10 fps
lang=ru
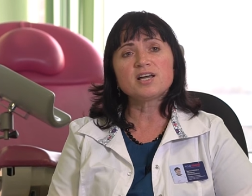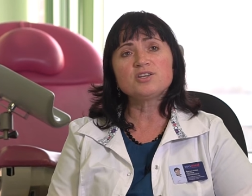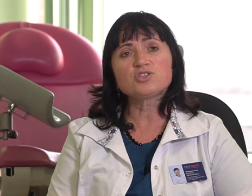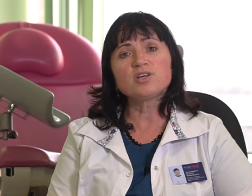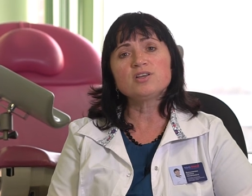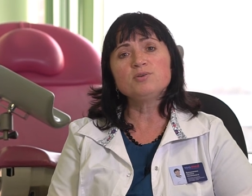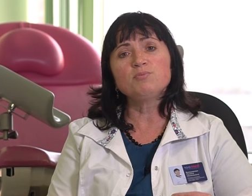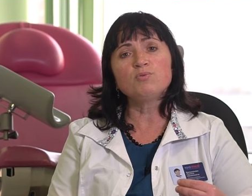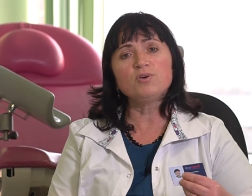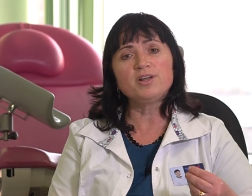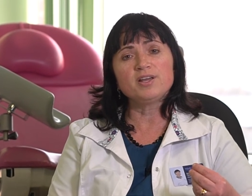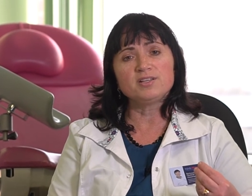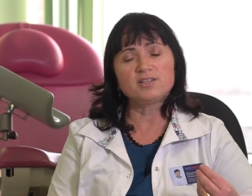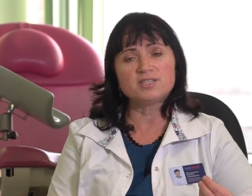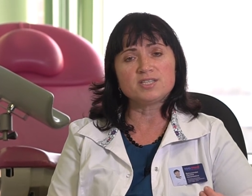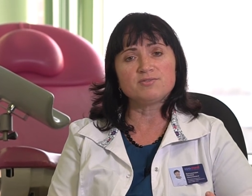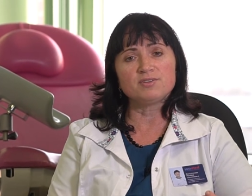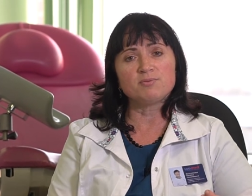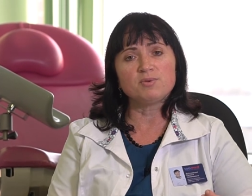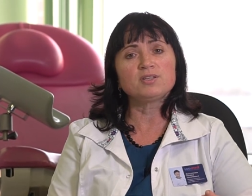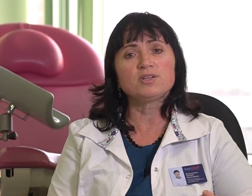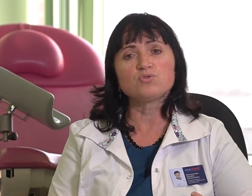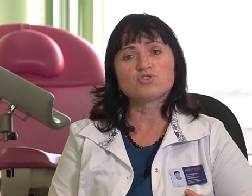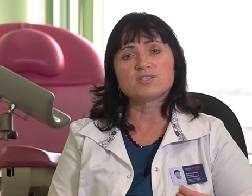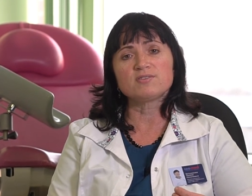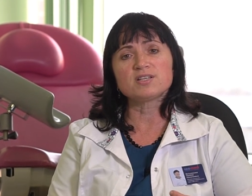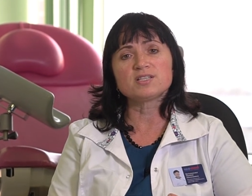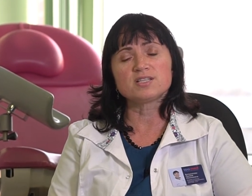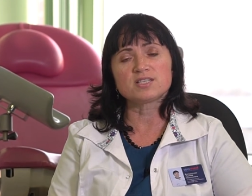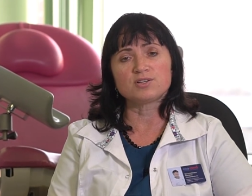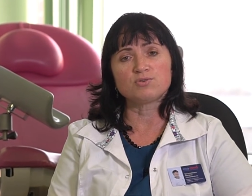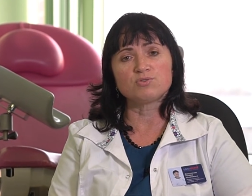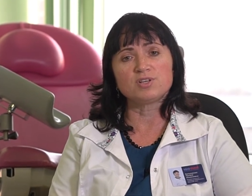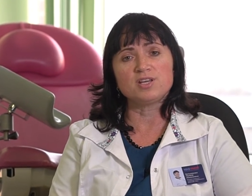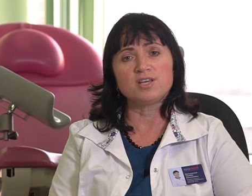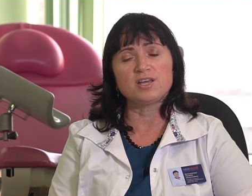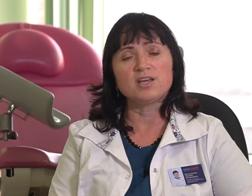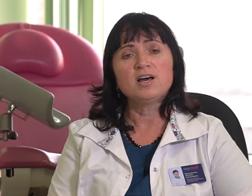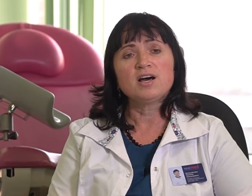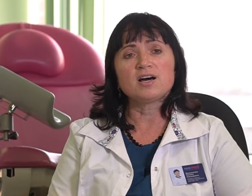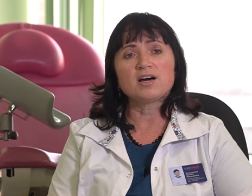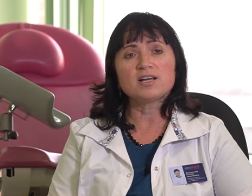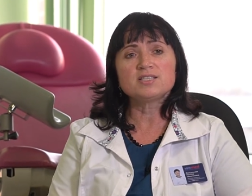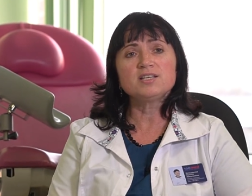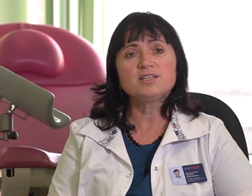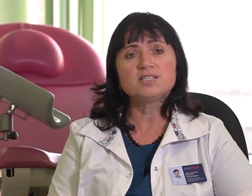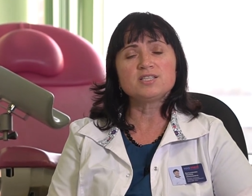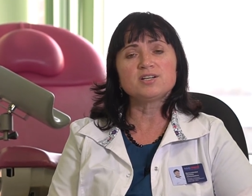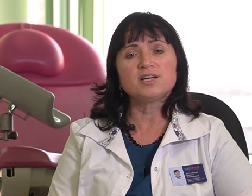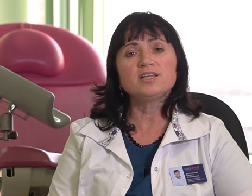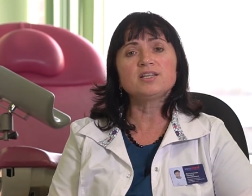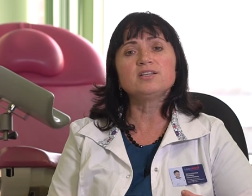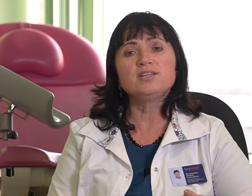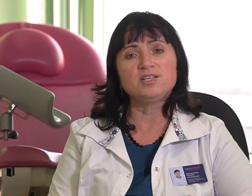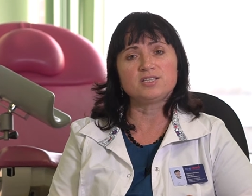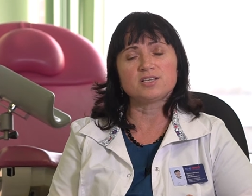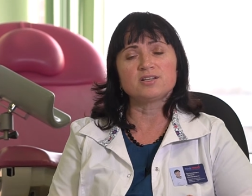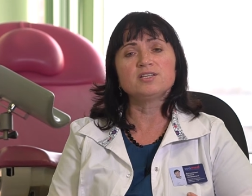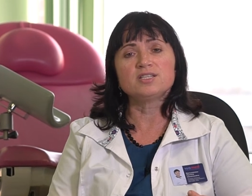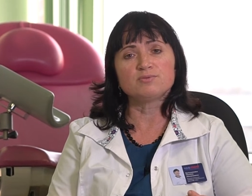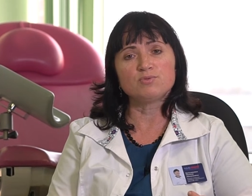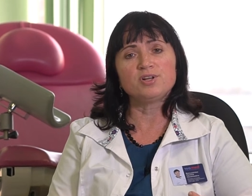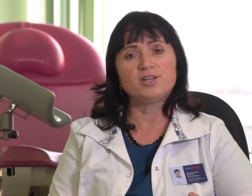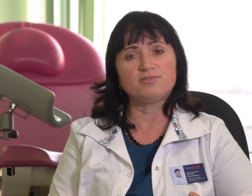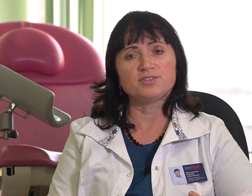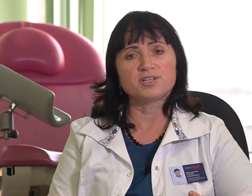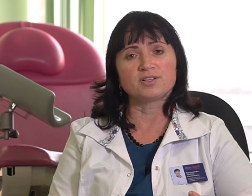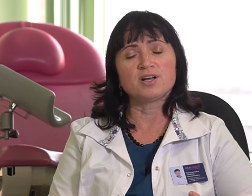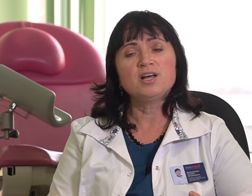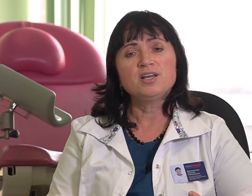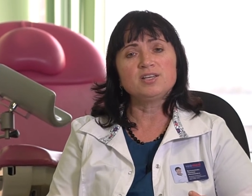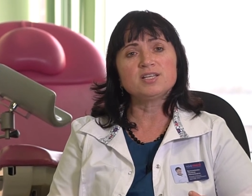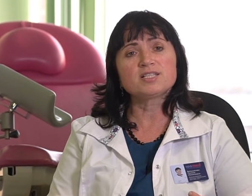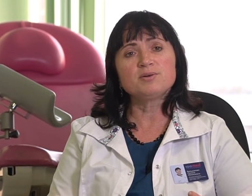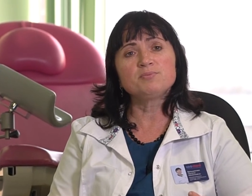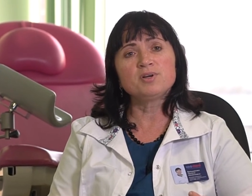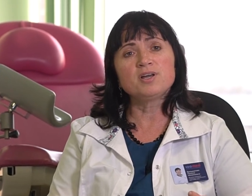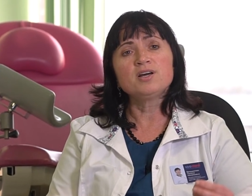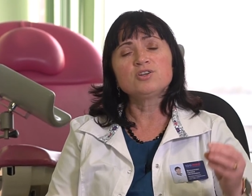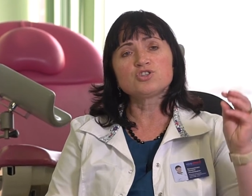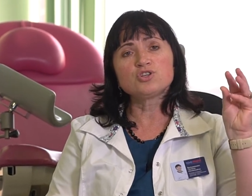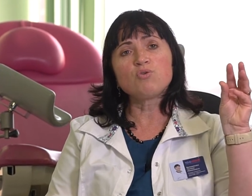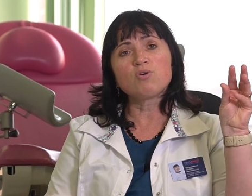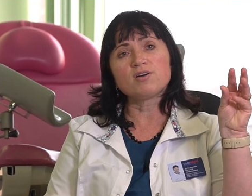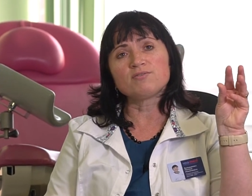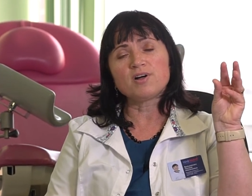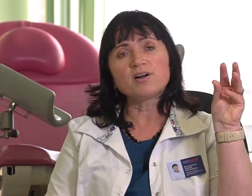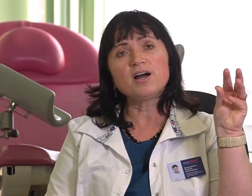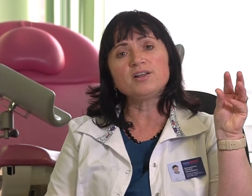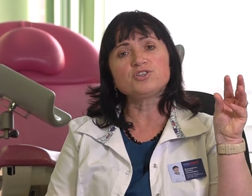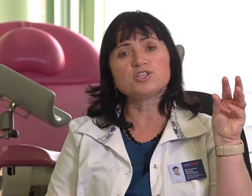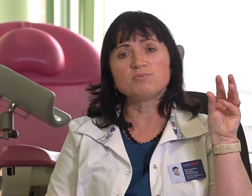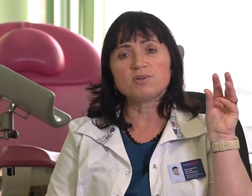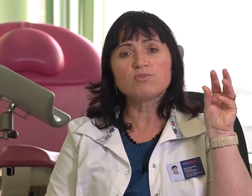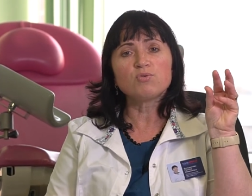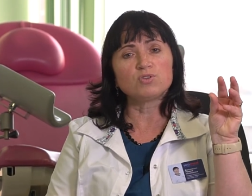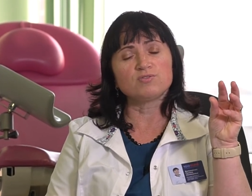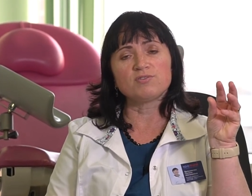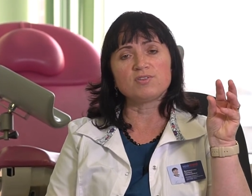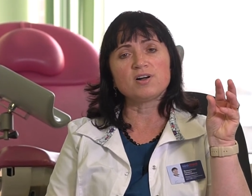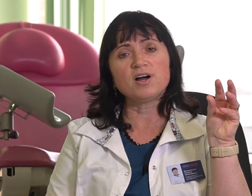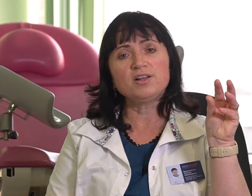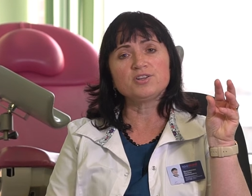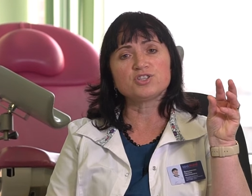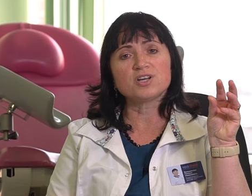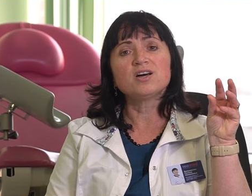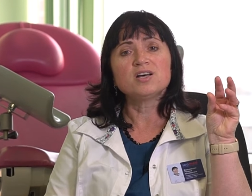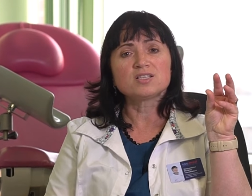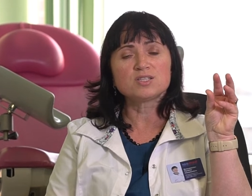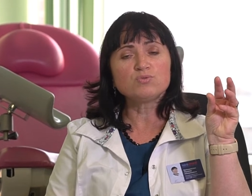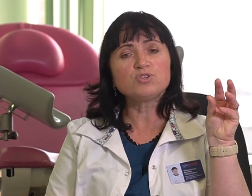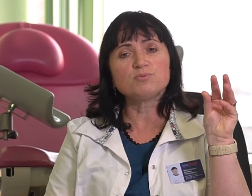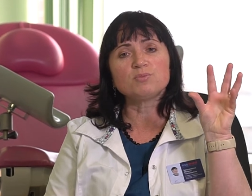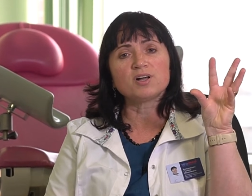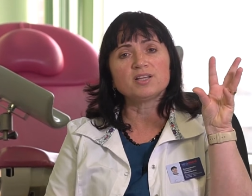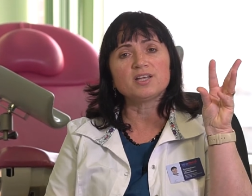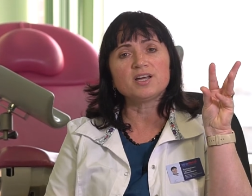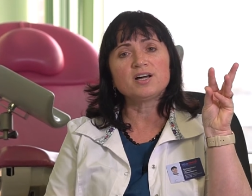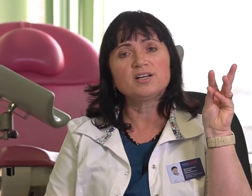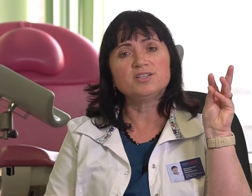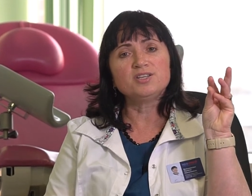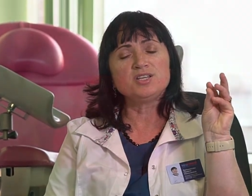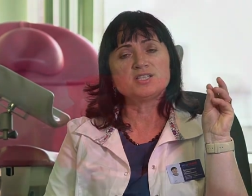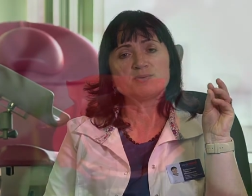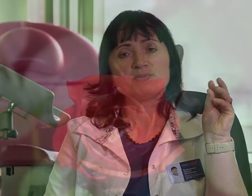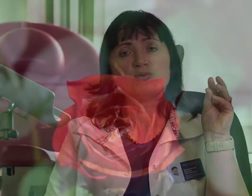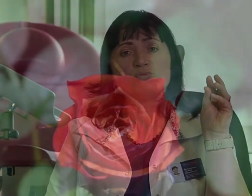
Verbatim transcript: конечно, и более интенсивные методы, уже связанные с хирургией. А, один из них – это нити, нитевой лифтинг. Если мы широкое влагалище, именно вход во влагалище, сузим благодаря нитям, мы